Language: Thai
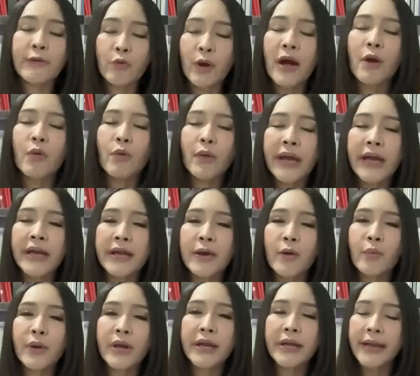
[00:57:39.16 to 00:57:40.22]
ไรของเขาเองเนี่ย
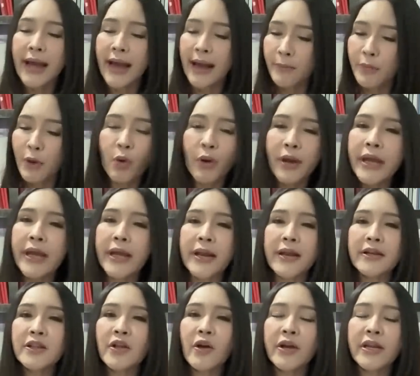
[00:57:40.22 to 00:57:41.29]
เวียดนามเราก็เห็น
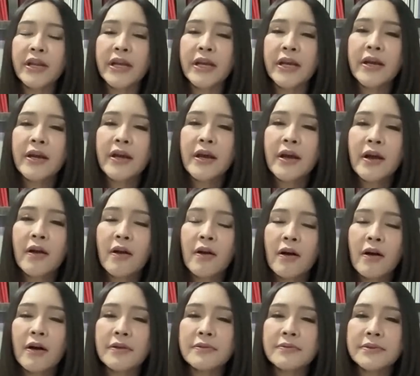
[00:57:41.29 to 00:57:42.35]
แล้วตอนนี้ ก็
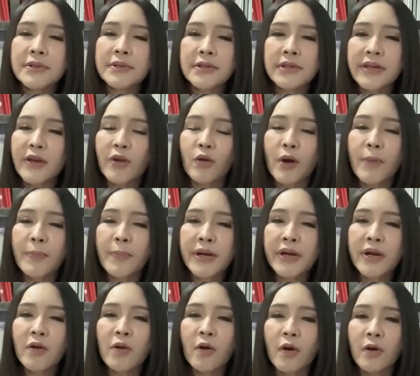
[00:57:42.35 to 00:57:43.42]
เจอเกี่ยวกับเรื่
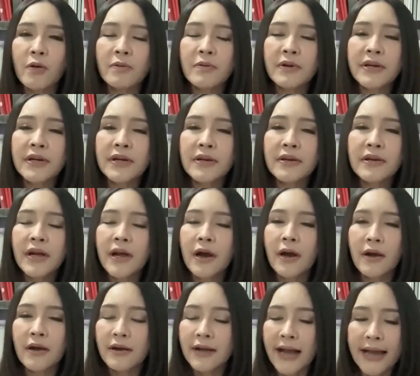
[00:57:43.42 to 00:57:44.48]
องของ
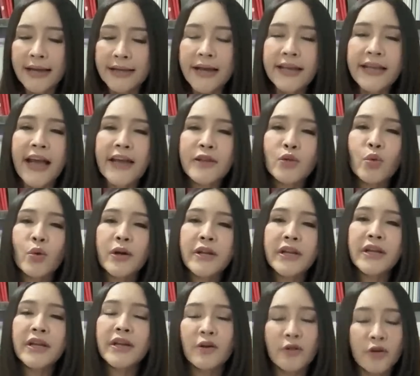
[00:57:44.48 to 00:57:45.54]
เอ่อการขยายตัว
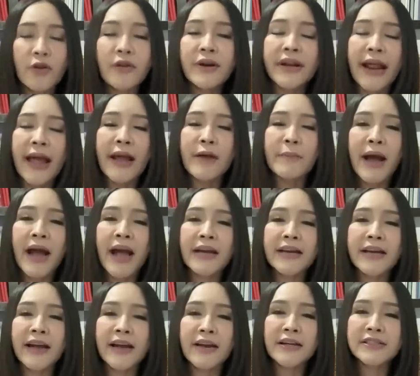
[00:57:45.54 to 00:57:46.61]
ที่ร้อนแรงมาก
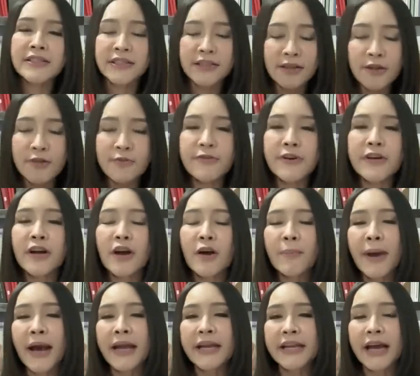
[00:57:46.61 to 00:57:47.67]
นะคะ ก็เจอเงินเฟ้อเข้า
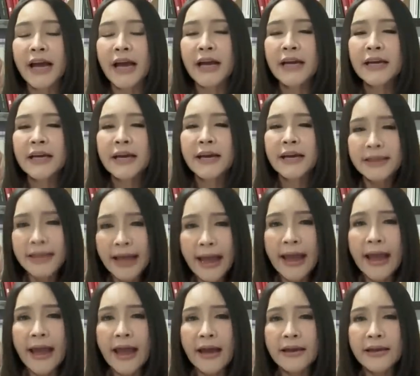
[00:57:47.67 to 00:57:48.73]
ไปนะคะ แต่
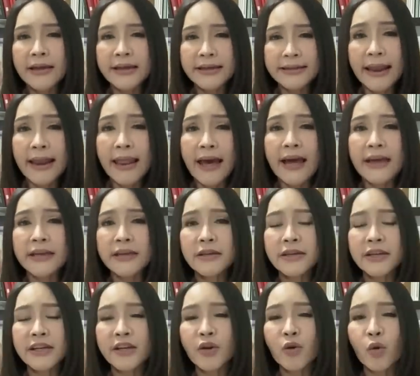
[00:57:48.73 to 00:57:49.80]
อีกตลาดหนึ่ง
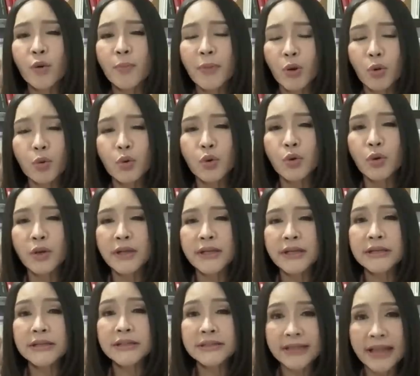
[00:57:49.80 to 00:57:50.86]
เนี่ยที่ควรไปลงทุนกันเย
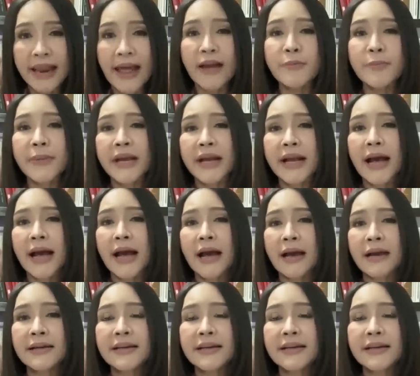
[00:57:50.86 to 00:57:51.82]
อะคือตลาดอเมริกา